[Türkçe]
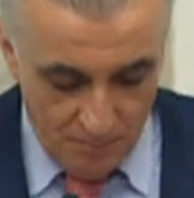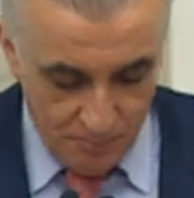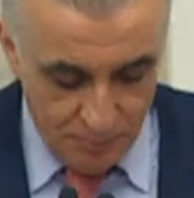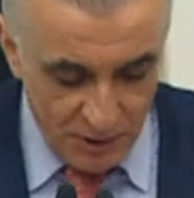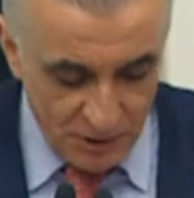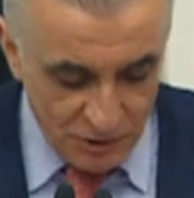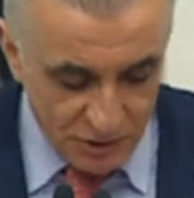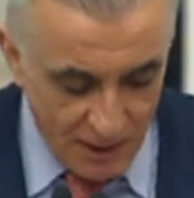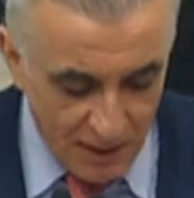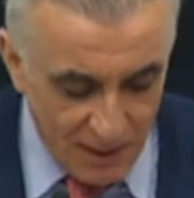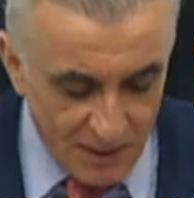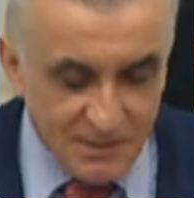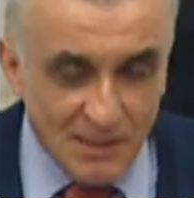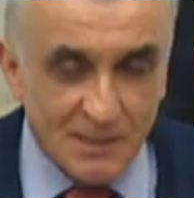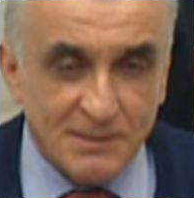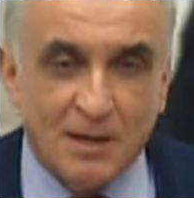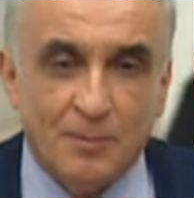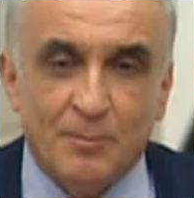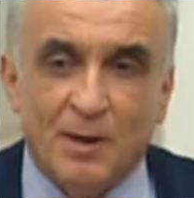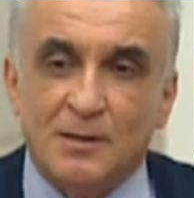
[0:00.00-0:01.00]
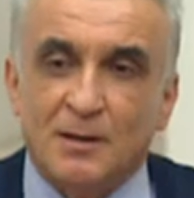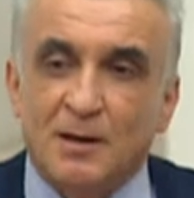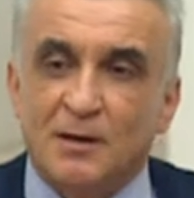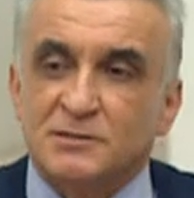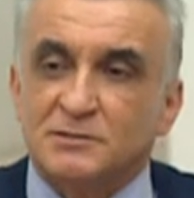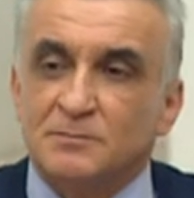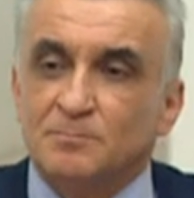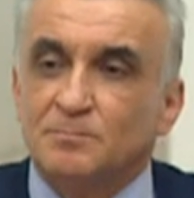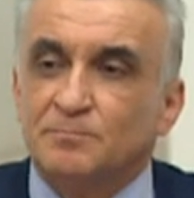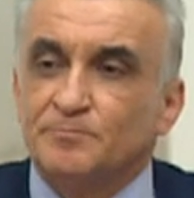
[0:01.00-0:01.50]
Bir şeye esas almak
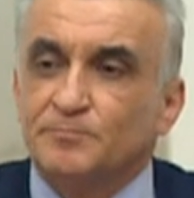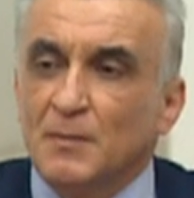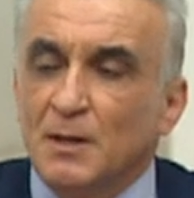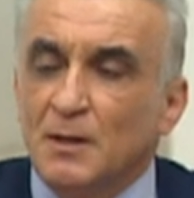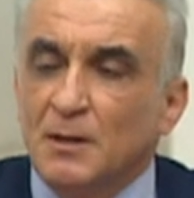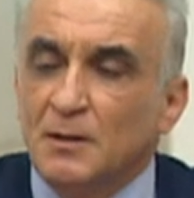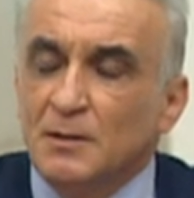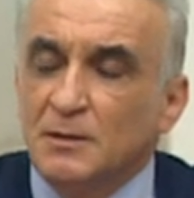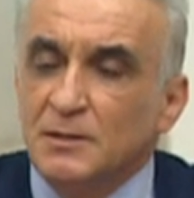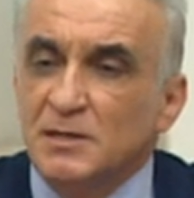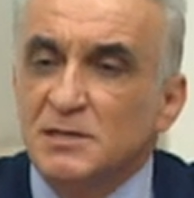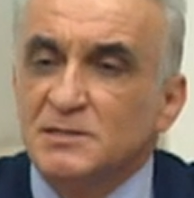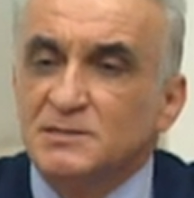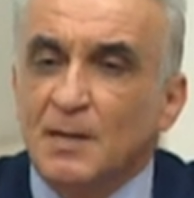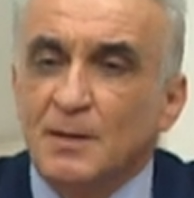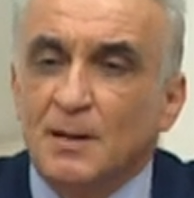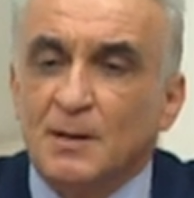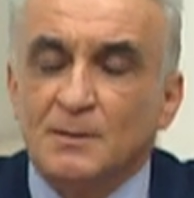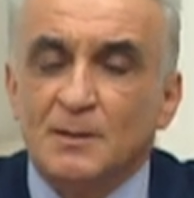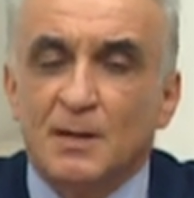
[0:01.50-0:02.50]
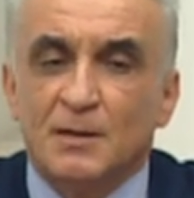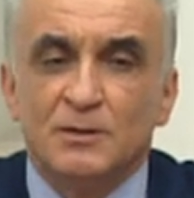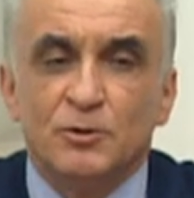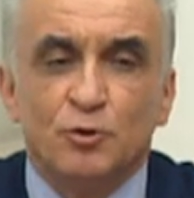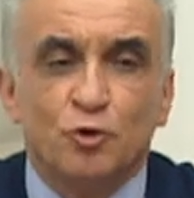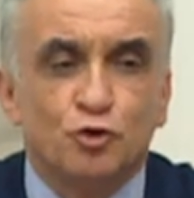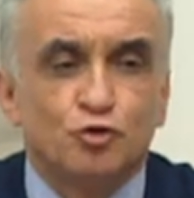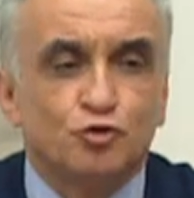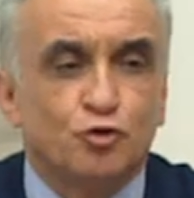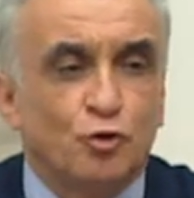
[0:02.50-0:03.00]
lazım. İnsan hakları,
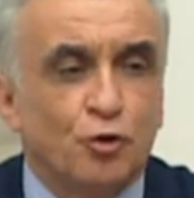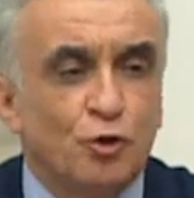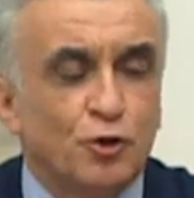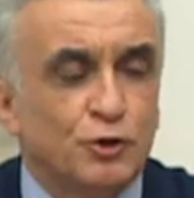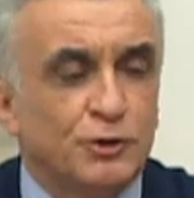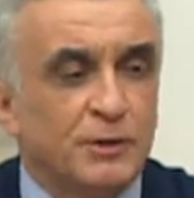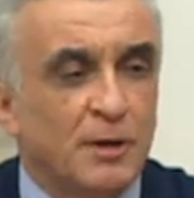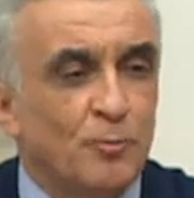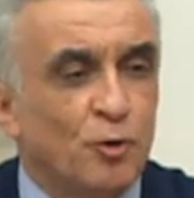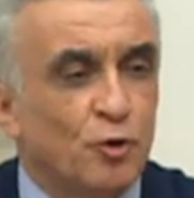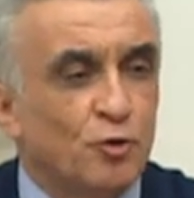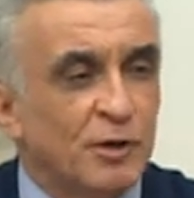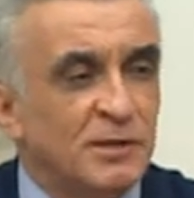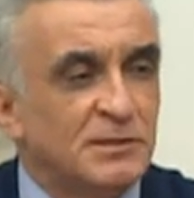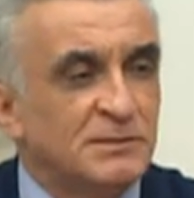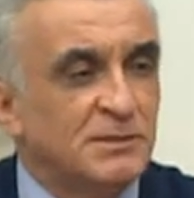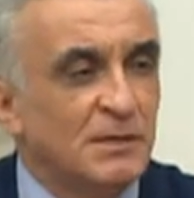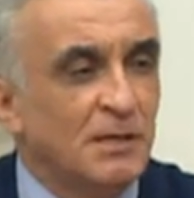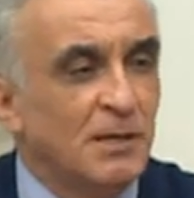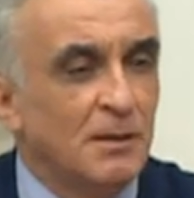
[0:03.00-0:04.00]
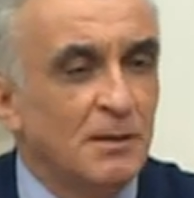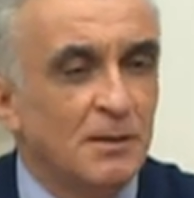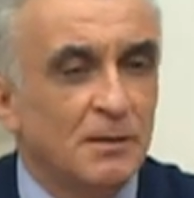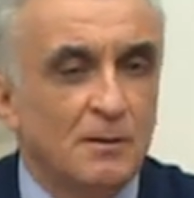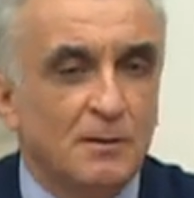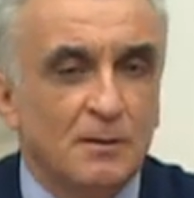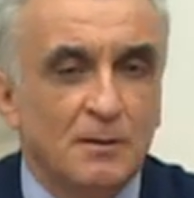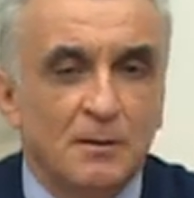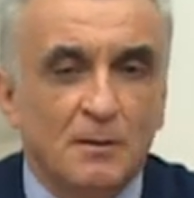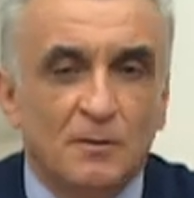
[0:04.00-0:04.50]
özgürlük, demokrasi,
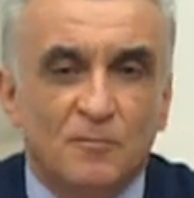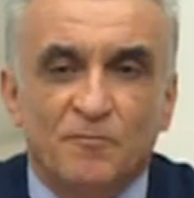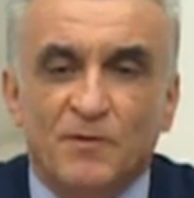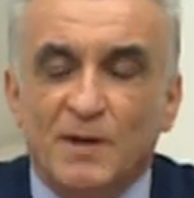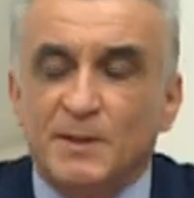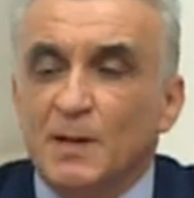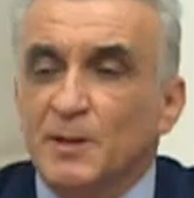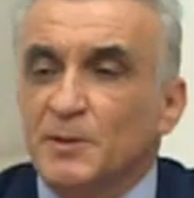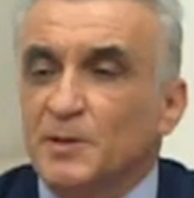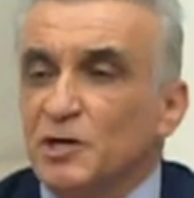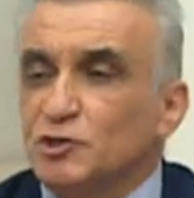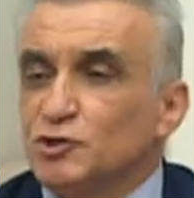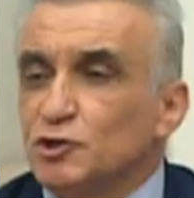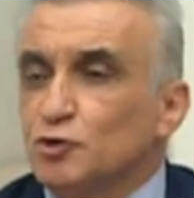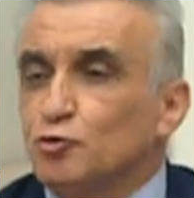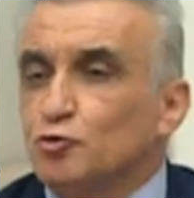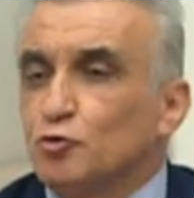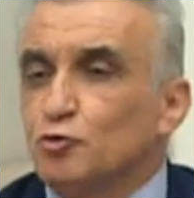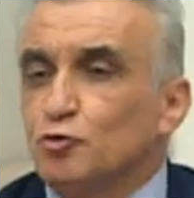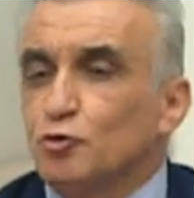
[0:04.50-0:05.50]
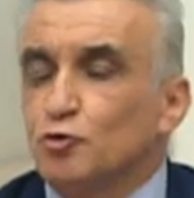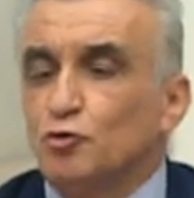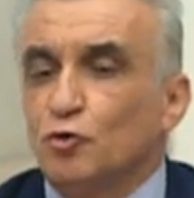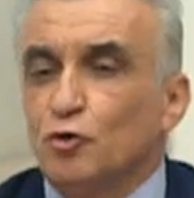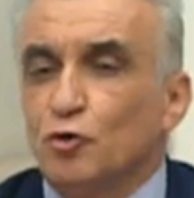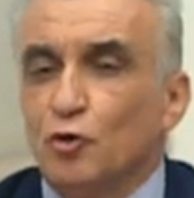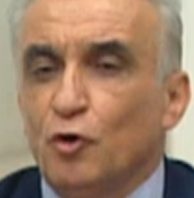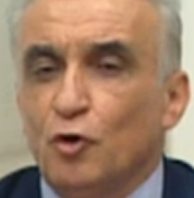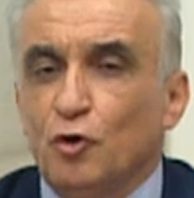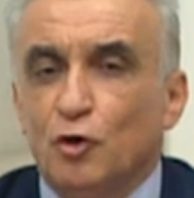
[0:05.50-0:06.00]
vatandaşlık
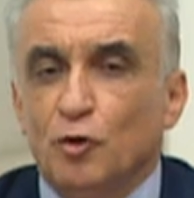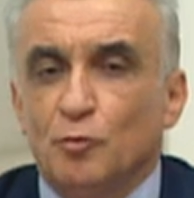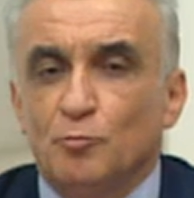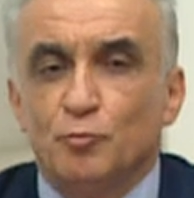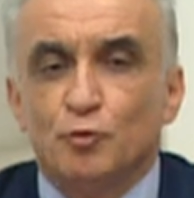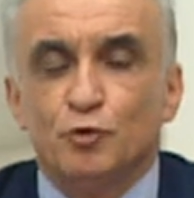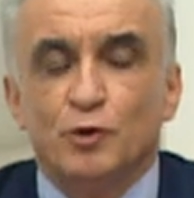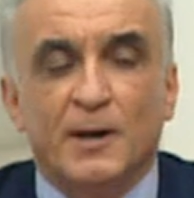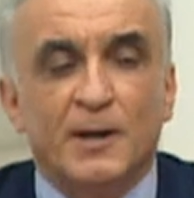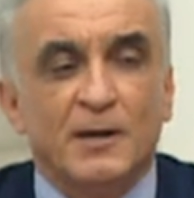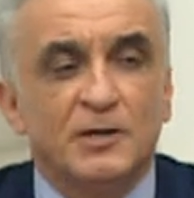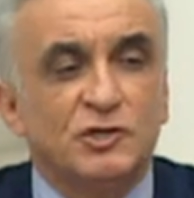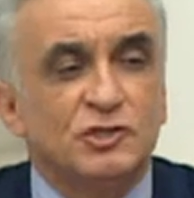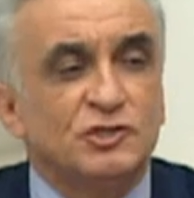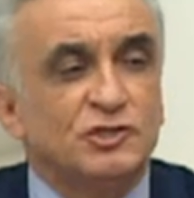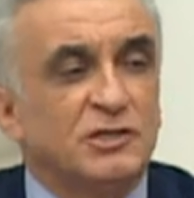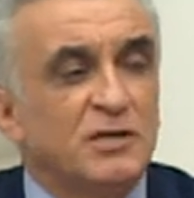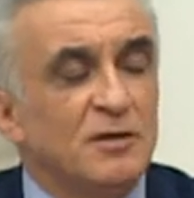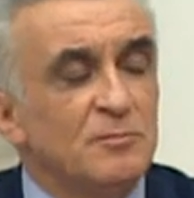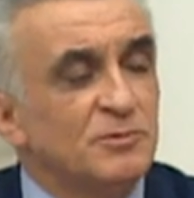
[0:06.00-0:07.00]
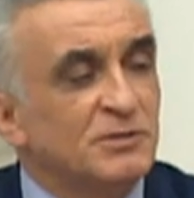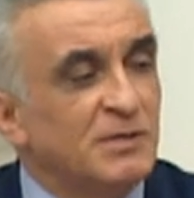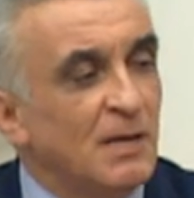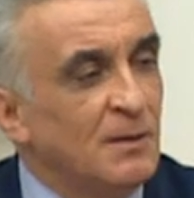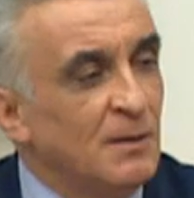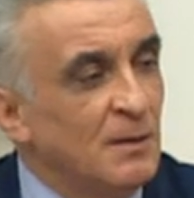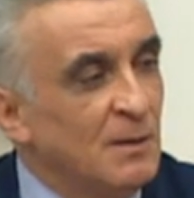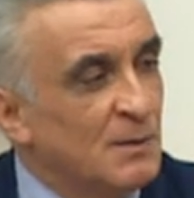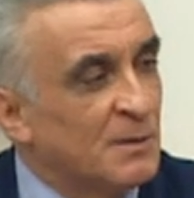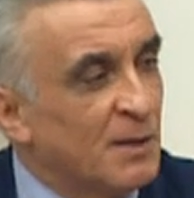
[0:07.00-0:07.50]
hukuku bunlara hiç
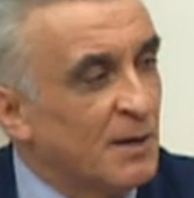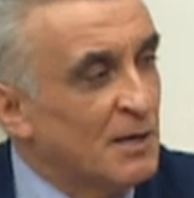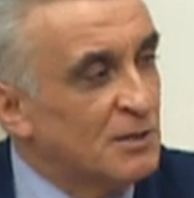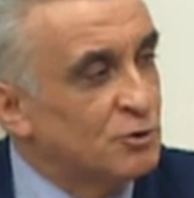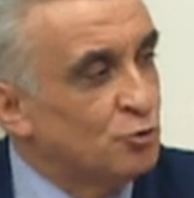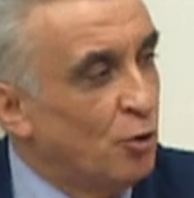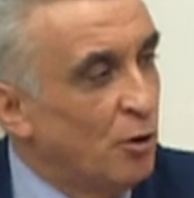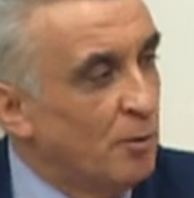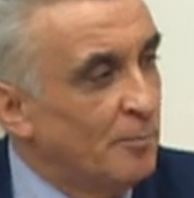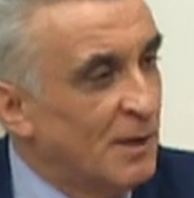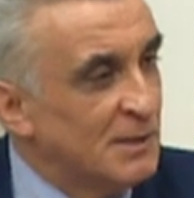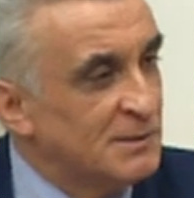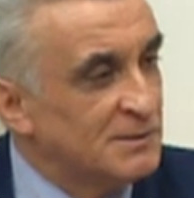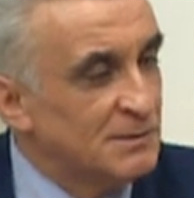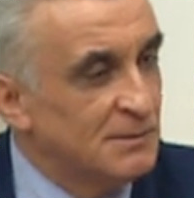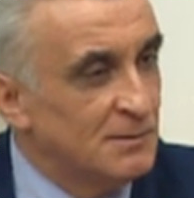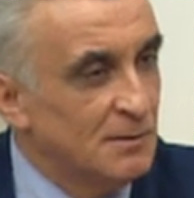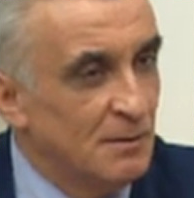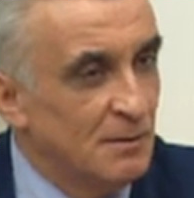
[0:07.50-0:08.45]
kimsenin itirazı olmaz.